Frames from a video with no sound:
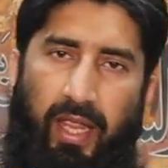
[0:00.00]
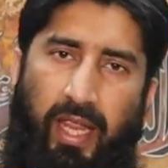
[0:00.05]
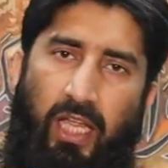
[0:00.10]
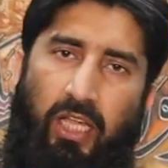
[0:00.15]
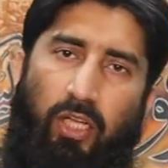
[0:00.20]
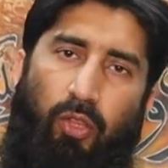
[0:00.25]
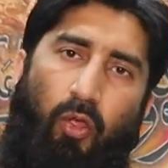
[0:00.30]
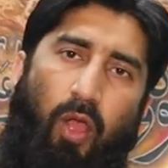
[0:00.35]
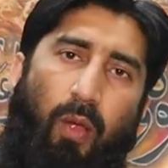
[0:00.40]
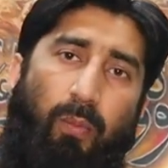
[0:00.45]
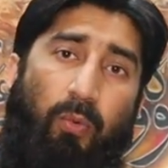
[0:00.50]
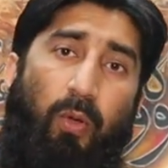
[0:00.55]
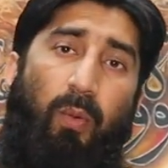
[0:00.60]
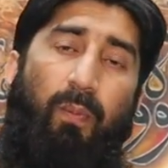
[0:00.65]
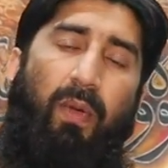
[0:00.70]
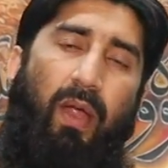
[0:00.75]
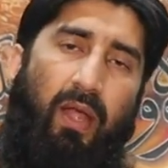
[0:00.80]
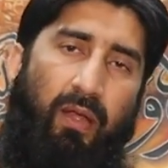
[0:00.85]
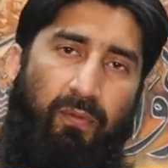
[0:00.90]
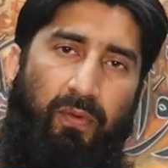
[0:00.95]
एक तो आपको
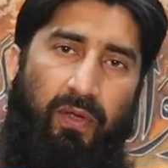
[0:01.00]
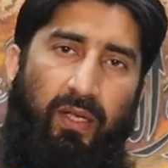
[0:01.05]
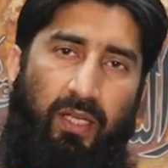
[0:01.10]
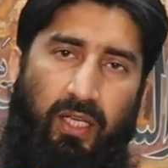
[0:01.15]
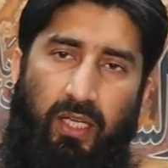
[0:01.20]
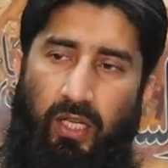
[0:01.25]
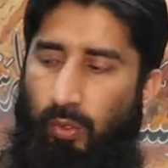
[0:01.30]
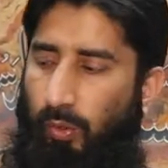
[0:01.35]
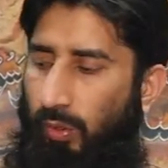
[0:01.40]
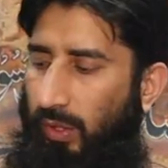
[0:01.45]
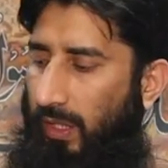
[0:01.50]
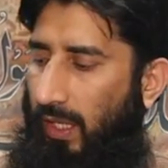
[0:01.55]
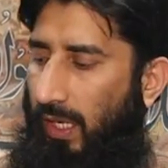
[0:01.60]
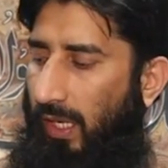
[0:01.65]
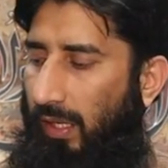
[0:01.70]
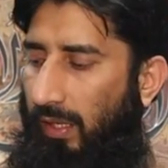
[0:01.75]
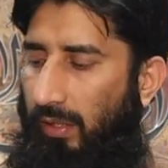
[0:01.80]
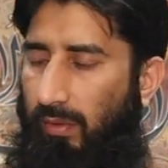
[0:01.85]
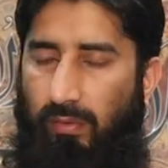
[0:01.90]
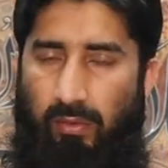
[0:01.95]
बेनिफिट ये हो
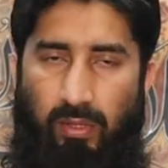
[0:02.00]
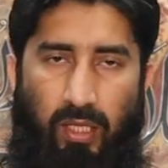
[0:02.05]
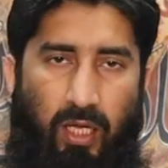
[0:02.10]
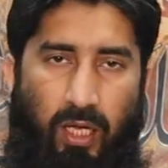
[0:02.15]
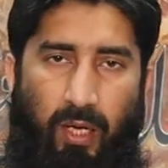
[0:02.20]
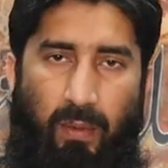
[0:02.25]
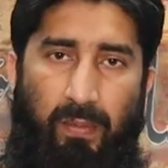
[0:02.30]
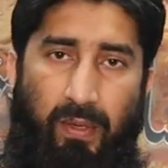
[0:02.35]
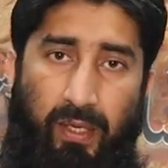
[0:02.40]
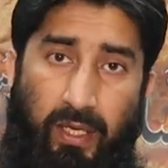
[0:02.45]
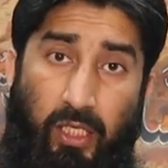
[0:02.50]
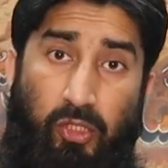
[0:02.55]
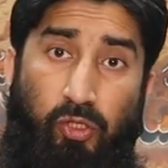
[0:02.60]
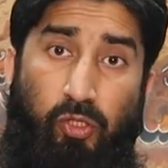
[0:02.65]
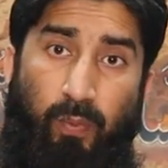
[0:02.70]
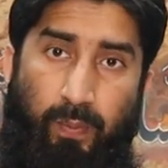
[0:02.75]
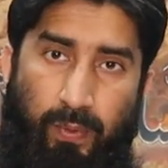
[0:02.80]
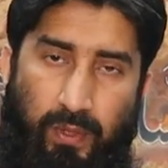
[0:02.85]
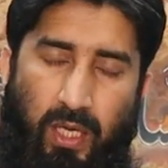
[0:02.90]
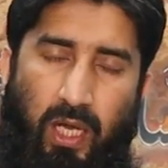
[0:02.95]
गया तकरीबन एक
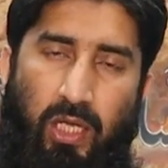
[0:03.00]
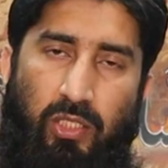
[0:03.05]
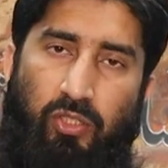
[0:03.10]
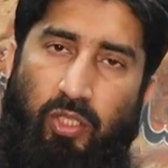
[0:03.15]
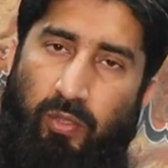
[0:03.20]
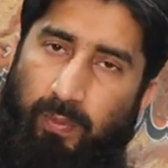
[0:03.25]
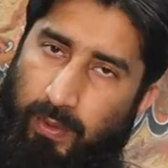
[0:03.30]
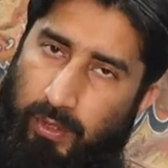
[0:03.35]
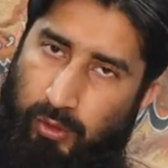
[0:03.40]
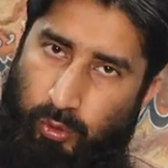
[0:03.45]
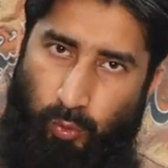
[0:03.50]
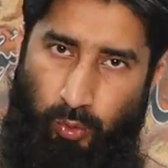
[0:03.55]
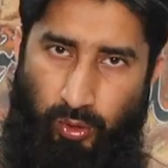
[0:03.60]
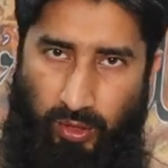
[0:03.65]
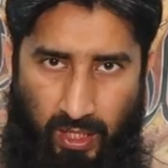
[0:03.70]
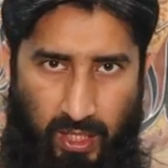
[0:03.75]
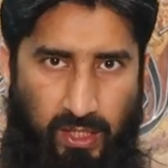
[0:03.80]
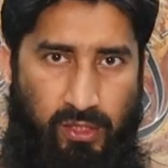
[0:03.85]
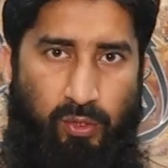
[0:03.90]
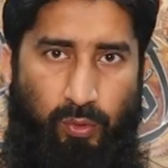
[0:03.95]
सौ पचास रुपया सूट
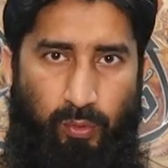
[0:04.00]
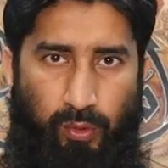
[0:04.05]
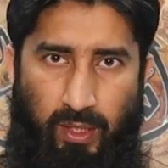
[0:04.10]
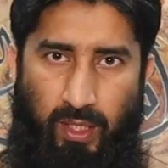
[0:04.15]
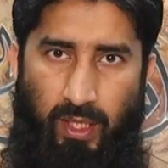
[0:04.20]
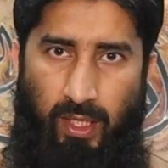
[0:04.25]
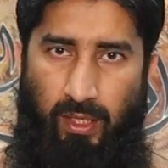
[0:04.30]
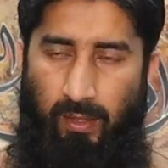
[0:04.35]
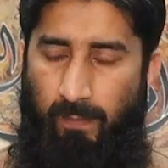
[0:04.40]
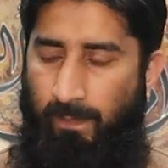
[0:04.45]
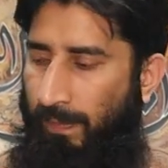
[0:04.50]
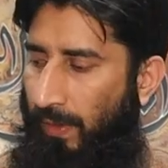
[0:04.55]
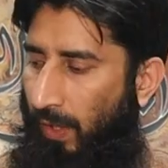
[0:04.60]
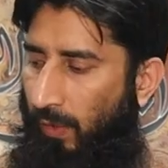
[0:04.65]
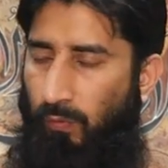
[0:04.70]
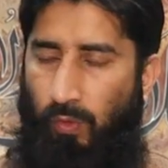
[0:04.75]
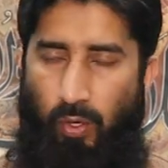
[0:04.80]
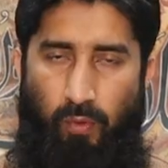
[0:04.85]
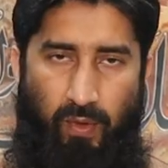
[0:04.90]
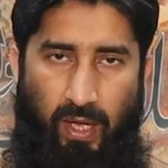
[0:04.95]
लेस हो गया
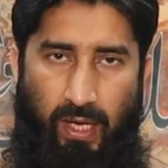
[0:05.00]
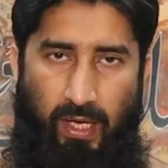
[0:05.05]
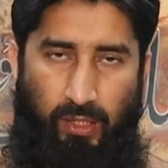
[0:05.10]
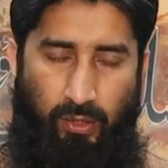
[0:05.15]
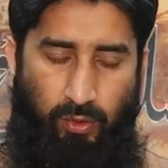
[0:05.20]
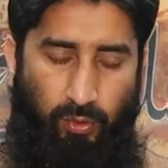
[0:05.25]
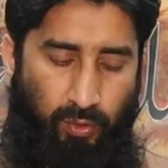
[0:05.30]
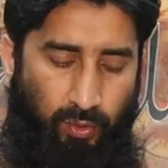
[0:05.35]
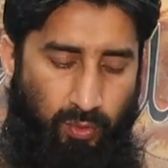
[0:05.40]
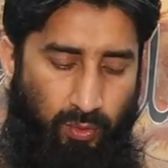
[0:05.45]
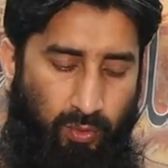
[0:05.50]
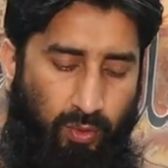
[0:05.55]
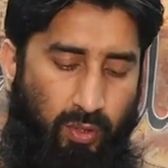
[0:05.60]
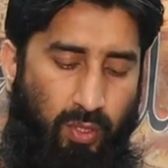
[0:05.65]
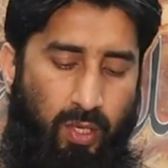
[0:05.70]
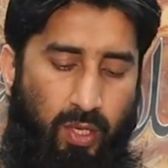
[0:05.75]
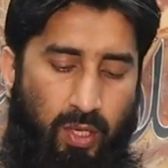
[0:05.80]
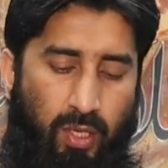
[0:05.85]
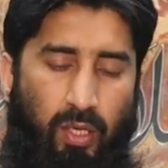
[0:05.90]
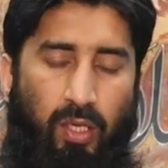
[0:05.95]
वो वाले दोनों
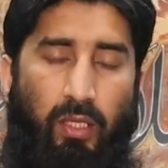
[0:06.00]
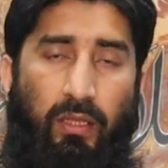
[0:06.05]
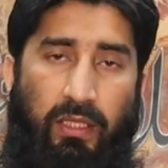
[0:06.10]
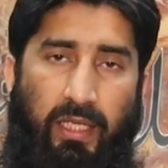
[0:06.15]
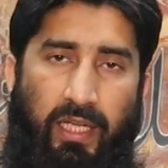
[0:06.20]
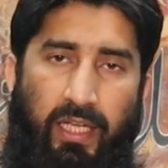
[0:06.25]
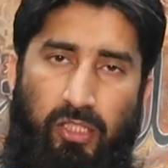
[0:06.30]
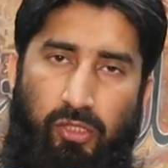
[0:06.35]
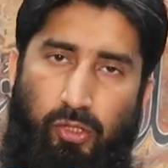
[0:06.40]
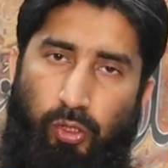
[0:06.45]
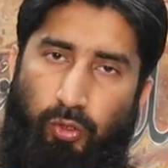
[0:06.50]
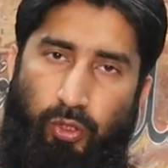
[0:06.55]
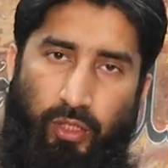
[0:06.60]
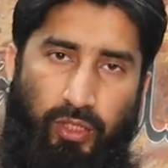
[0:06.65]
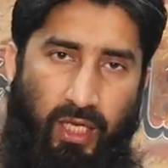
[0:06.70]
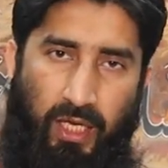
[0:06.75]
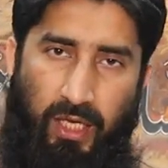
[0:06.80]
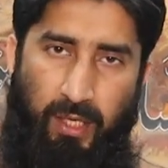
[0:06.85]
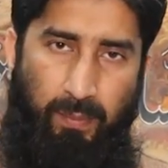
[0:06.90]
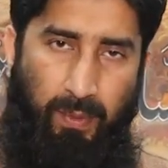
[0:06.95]
तीन सौ तो
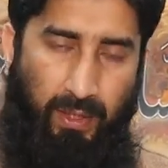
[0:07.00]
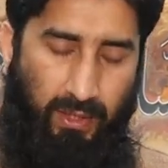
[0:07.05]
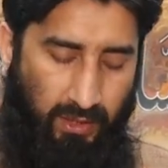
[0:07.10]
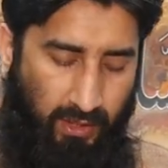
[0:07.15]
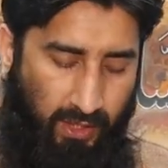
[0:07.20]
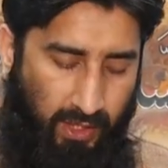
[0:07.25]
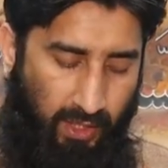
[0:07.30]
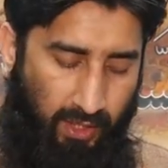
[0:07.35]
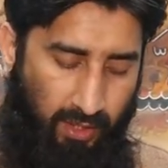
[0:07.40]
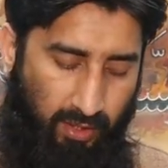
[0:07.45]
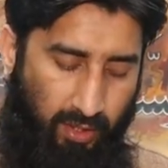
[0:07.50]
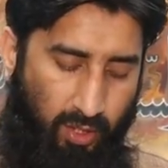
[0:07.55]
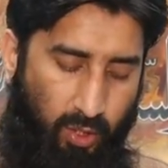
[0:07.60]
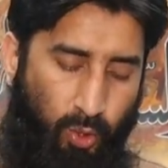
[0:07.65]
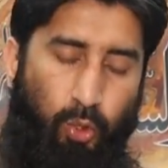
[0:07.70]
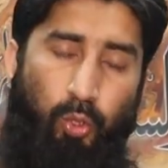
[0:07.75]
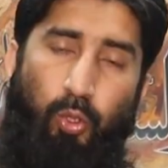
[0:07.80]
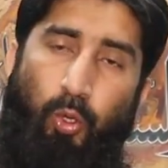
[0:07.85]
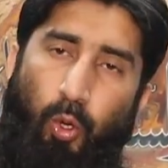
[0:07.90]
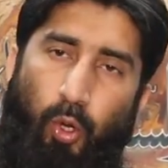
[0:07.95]
यही बच गया
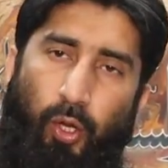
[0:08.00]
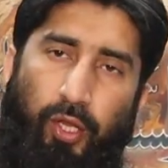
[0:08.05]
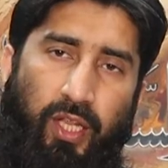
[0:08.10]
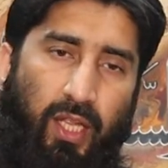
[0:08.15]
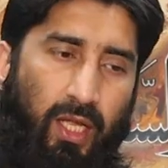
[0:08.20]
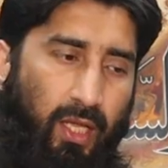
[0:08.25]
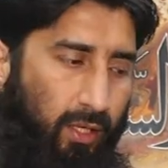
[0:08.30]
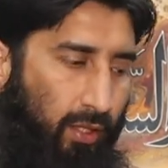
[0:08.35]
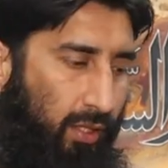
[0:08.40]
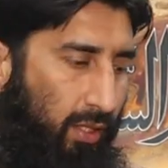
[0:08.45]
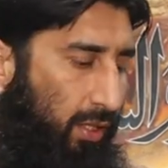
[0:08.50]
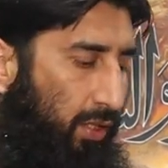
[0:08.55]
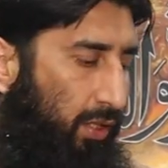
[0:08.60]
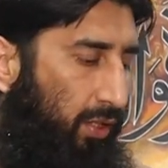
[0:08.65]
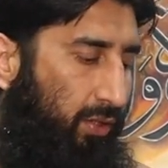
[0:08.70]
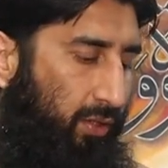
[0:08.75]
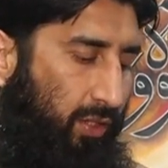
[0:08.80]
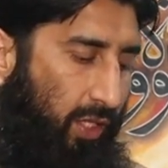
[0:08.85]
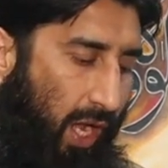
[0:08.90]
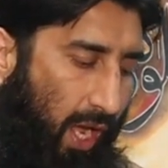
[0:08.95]

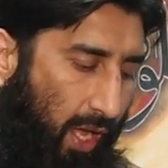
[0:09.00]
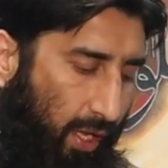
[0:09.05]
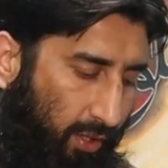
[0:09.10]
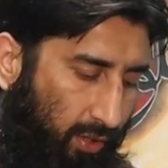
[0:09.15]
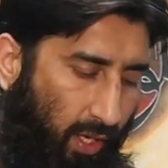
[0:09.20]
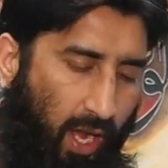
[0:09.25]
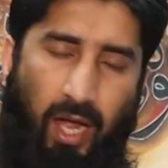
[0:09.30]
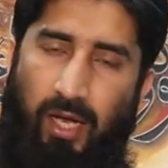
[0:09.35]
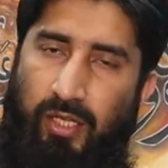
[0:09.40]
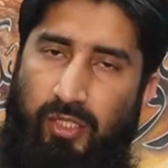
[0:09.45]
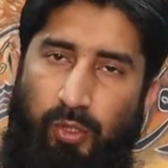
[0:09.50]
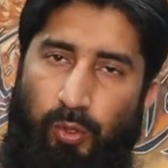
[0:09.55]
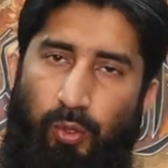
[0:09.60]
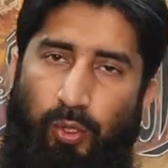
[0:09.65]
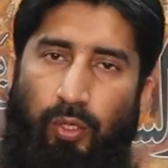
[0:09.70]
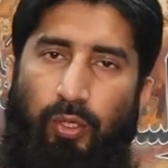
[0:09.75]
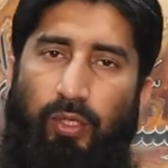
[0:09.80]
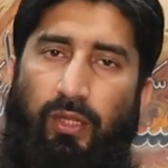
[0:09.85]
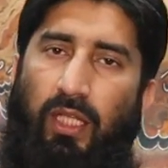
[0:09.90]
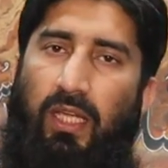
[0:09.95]
क्लोरियर आठ
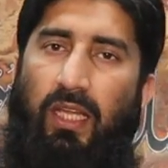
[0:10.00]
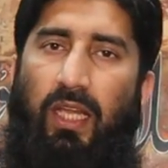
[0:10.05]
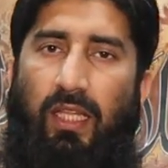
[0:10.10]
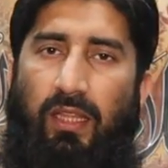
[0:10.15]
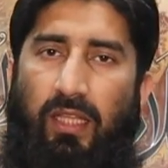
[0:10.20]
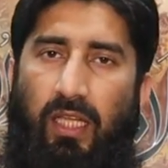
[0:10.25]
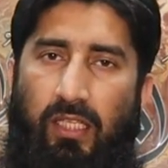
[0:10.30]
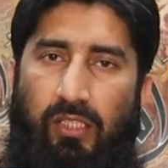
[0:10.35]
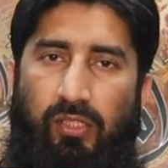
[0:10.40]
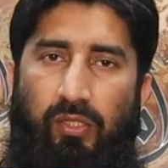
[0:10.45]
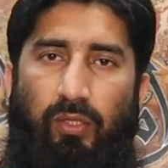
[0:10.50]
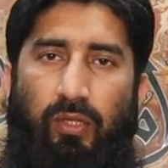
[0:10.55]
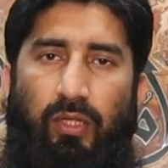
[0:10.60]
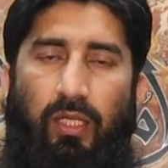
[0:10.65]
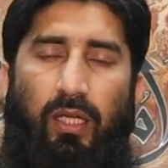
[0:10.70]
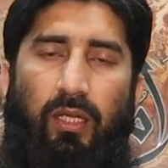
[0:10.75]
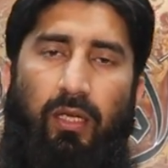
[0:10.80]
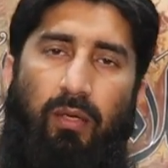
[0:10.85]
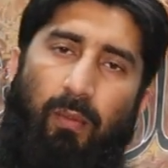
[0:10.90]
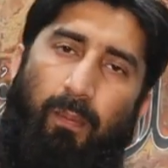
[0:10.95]
सूट होते हैं या दस
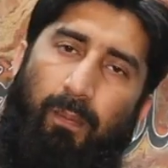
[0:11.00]
होते